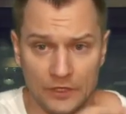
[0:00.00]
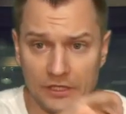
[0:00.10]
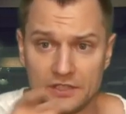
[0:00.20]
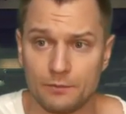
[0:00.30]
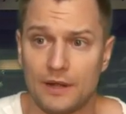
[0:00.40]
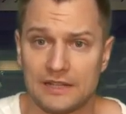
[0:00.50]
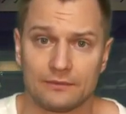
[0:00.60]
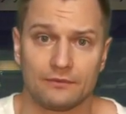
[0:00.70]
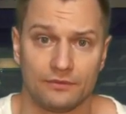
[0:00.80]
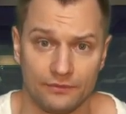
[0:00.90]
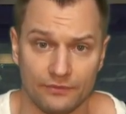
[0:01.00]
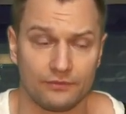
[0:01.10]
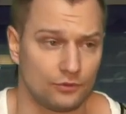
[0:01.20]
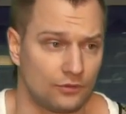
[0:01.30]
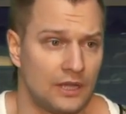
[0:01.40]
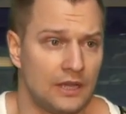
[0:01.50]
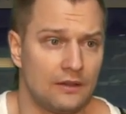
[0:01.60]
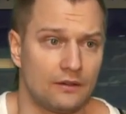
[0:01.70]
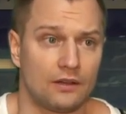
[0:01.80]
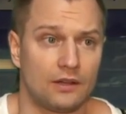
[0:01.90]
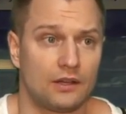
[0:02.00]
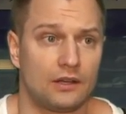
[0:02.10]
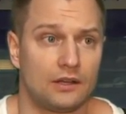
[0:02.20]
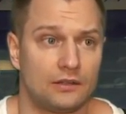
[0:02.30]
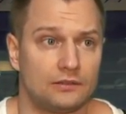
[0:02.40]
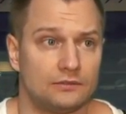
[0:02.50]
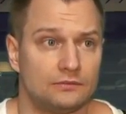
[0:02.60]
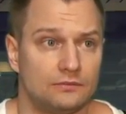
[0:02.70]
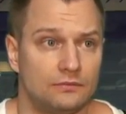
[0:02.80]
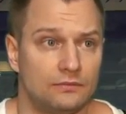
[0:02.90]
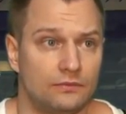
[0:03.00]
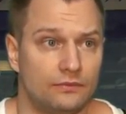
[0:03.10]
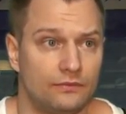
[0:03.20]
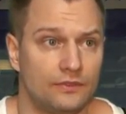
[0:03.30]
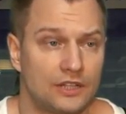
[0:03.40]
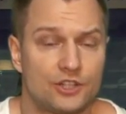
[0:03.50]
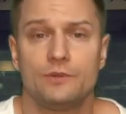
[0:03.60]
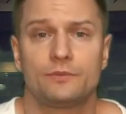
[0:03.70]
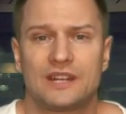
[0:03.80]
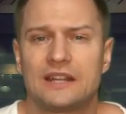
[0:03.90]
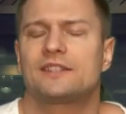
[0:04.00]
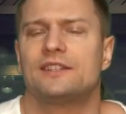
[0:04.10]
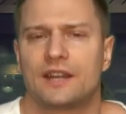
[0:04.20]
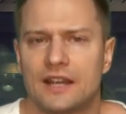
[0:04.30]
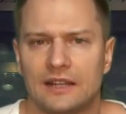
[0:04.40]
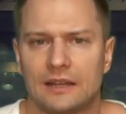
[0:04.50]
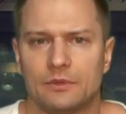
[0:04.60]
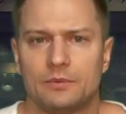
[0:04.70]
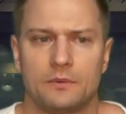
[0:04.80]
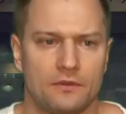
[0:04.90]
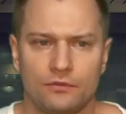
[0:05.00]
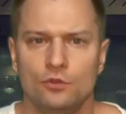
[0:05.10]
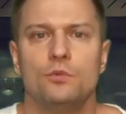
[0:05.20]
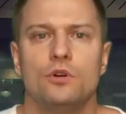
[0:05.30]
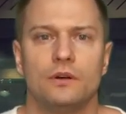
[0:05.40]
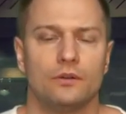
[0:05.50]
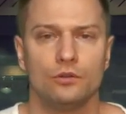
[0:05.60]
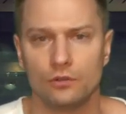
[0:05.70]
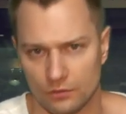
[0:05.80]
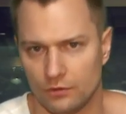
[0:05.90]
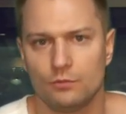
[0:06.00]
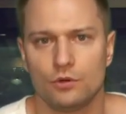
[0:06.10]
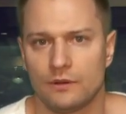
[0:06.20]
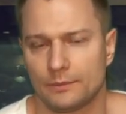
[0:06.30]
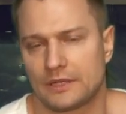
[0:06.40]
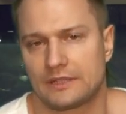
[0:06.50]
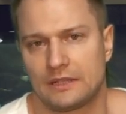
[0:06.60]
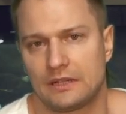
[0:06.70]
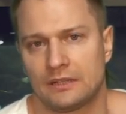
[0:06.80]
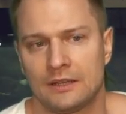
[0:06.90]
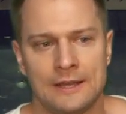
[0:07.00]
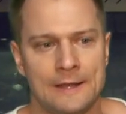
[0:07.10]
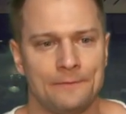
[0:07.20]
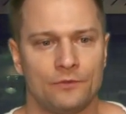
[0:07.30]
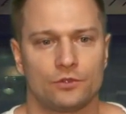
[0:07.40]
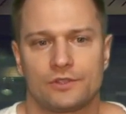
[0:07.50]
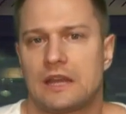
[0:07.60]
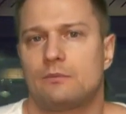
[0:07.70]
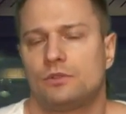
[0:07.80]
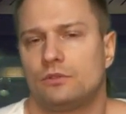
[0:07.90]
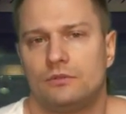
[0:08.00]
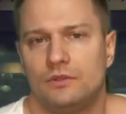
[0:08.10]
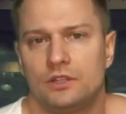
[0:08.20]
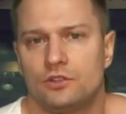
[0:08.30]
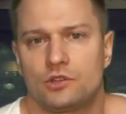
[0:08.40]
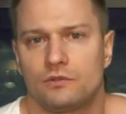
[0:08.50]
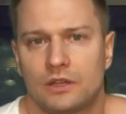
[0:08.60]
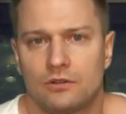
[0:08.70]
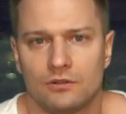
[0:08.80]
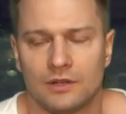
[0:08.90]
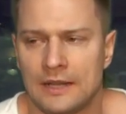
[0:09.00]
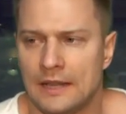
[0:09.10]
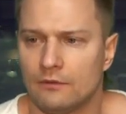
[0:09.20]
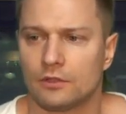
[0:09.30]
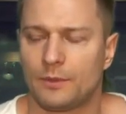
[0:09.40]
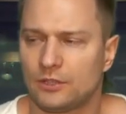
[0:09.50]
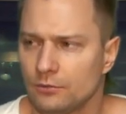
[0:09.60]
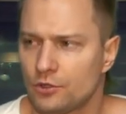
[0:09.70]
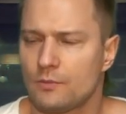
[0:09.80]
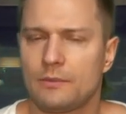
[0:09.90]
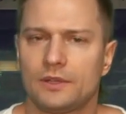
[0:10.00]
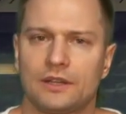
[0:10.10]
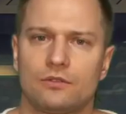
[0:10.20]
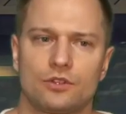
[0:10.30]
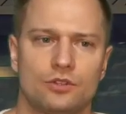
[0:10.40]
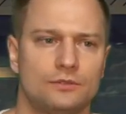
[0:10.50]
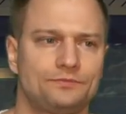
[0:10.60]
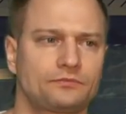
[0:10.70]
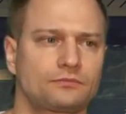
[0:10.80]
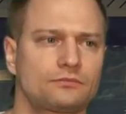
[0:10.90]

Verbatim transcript: тыкните пальцем в, в ну, э, в, на джем трек централь, там, например, в любого. Он любой вам так сыграет. Вот, то есть как бы тут нет ничего такого. Вот, потом еще момент такой, что